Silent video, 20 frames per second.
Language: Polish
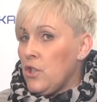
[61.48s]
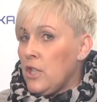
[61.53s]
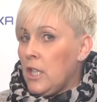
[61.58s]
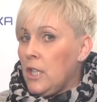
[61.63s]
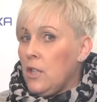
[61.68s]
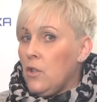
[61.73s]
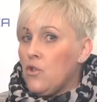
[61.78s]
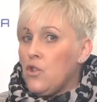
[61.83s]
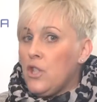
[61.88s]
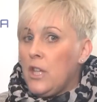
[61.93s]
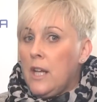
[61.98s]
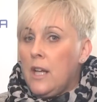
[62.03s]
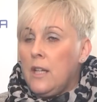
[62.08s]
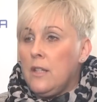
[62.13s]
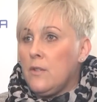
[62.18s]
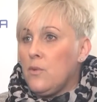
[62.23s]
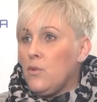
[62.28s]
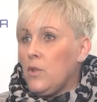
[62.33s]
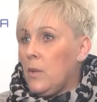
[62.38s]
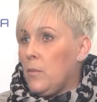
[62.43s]
takiego, że
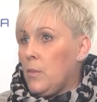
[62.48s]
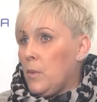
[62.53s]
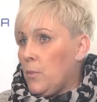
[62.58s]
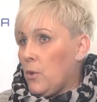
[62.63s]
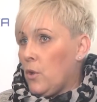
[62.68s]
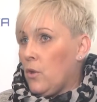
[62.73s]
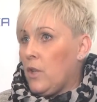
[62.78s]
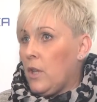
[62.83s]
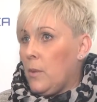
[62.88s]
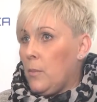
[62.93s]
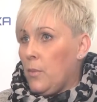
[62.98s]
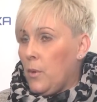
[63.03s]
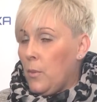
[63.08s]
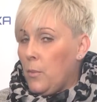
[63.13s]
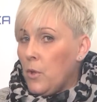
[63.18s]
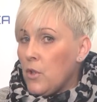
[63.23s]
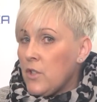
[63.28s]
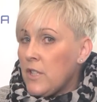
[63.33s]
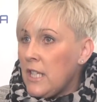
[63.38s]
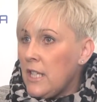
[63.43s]
realizujemy program
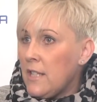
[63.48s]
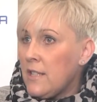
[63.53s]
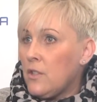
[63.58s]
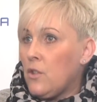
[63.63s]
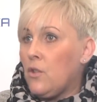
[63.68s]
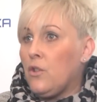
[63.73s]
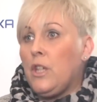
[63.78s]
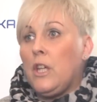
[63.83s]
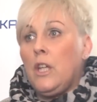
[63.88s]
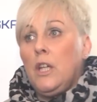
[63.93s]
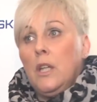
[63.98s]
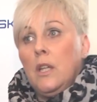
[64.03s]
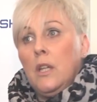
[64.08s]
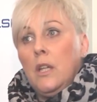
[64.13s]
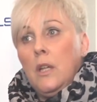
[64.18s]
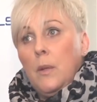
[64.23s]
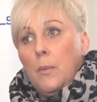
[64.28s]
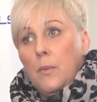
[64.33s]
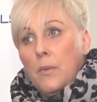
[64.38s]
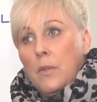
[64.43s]
po polskiej stronie
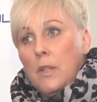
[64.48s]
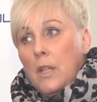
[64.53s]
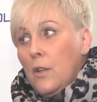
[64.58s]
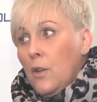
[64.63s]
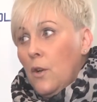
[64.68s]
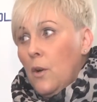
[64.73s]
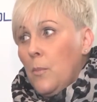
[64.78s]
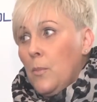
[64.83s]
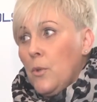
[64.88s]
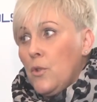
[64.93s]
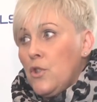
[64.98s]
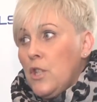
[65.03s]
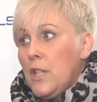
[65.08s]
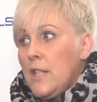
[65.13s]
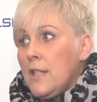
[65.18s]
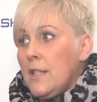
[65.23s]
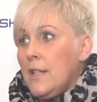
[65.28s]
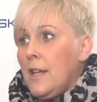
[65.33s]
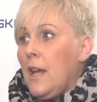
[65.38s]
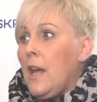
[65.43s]
i tylko po
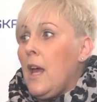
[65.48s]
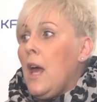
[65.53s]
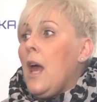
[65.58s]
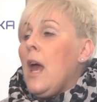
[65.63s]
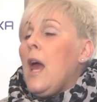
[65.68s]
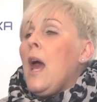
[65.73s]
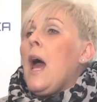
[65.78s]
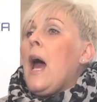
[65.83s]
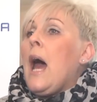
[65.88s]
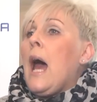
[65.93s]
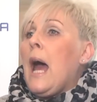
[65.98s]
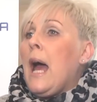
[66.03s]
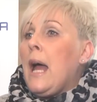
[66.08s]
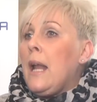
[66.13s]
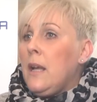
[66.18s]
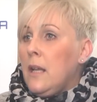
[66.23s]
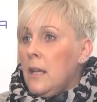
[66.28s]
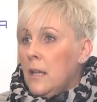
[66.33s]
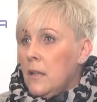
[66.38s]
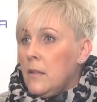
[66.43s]
czeskiej,
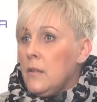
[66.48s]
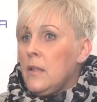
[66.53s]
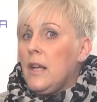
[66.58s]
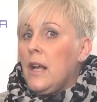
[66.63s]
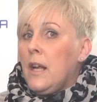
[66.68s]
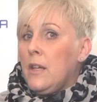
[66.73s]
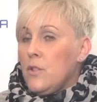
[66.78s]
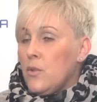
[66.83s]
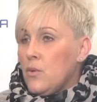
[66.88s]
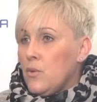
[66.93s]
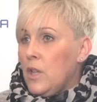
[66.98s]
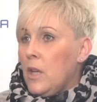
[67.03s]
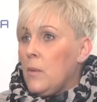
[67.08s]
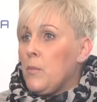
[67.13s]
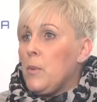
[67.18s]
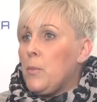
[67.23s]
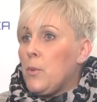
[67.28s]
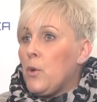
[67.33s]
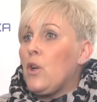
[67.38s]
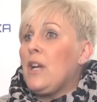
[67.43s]
ale
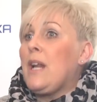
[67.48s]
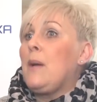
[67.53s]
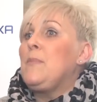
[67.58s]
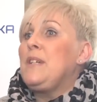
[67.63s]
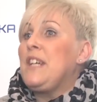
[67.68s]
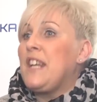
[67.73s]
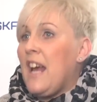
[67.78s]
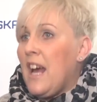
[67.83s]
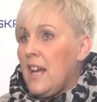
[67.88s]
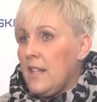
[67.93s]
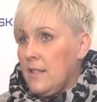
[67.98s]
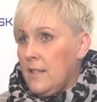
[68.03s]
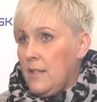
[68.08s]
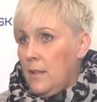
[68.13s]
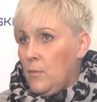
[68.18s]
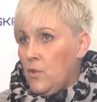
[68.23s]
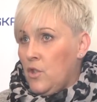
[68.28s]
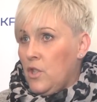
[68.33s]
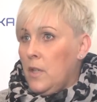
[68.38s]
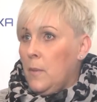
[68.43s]
realizujemy programy
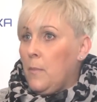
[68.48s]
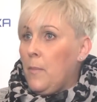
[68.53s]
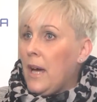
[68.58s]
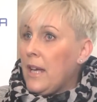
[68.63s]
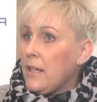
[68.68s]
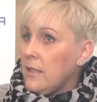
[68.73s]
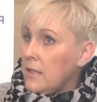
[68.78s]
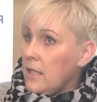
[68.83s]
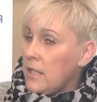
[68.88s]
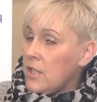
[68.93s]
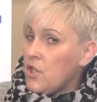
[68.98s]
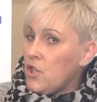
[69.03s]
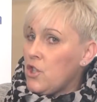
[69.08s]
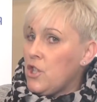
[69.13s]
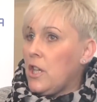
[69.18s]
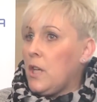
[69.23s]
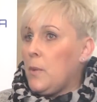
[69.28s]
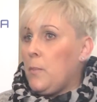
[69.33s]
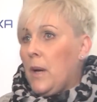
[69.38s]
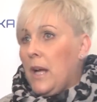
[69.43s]
razem, czyli partner z
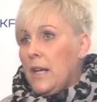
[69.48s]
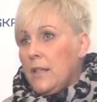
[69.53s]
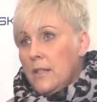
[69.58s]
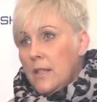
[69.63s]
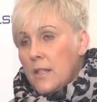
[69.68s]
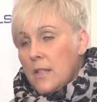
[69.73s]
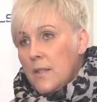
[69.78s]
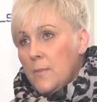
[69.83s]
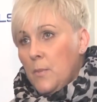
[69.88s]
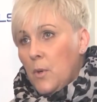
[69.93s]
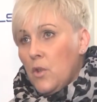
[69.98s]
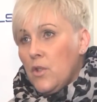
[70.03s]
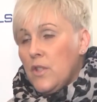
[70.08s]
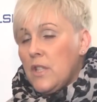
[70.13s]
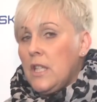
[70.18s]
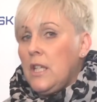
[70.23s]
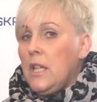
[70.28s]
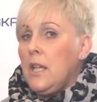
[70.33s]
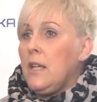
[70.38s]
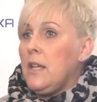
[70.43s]
Czech, partner z
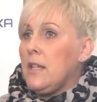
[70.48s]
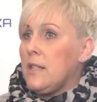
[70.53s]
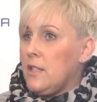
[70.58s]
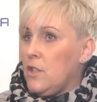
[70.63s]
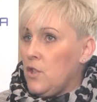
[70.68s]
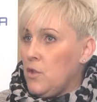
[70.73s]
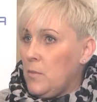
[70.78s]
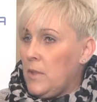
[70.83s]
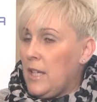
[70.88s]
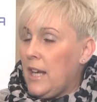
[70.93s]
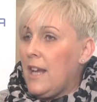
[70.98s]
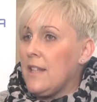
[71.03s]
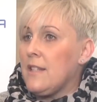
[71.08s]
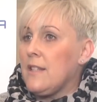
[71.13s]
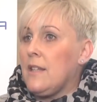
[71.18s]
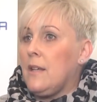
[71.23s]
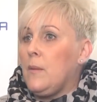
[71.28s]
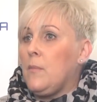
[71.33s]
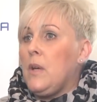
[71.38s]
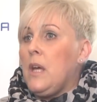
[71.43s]
Polski, jesteśmy
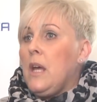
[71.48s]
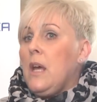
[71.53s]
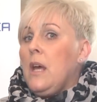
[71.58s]
razem.